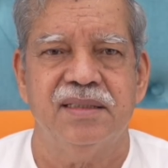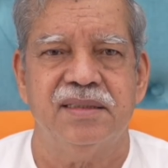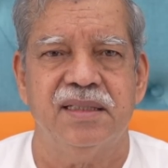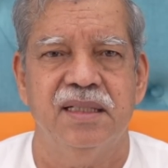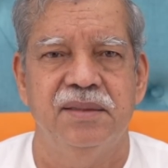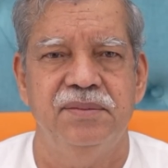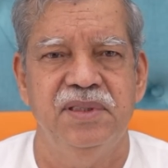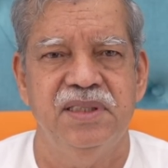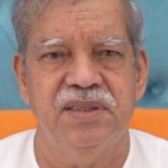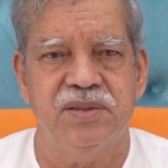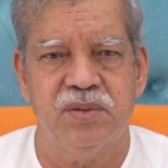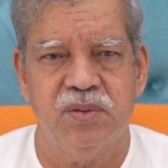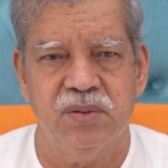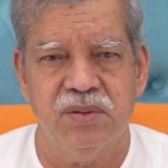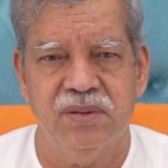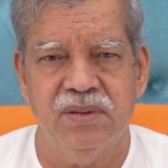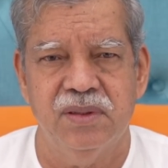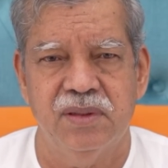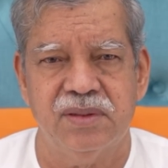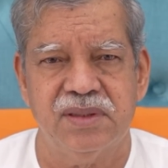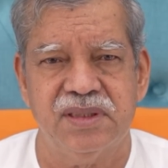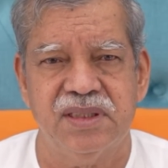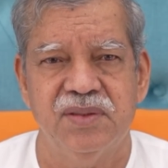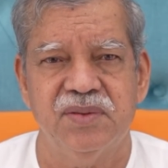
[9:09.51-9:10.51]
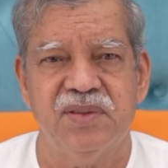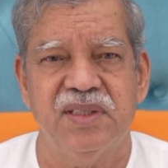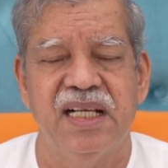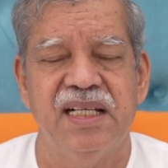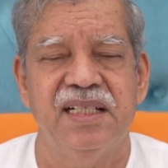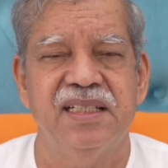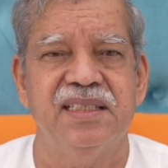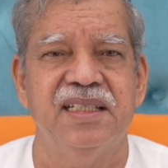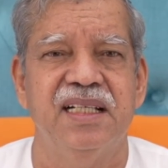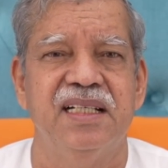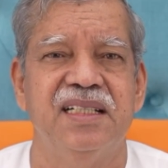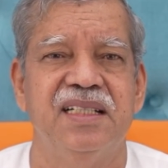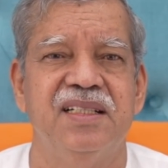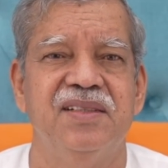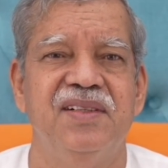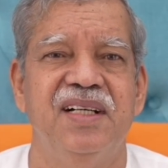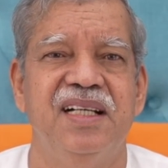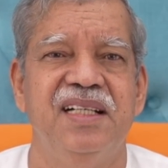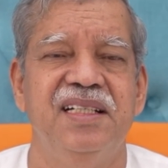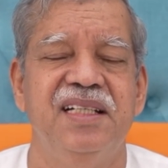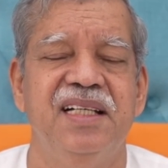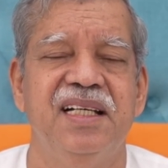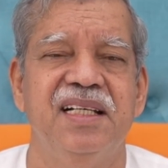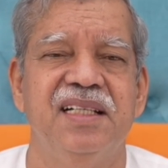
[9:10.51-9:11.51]
सभी सुख और सुविधाएं देने
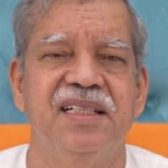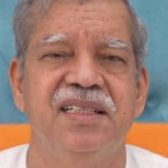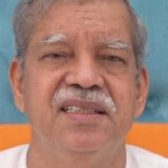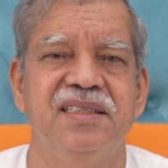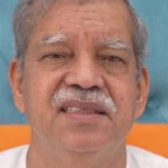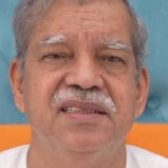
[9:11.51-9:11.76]
वाली है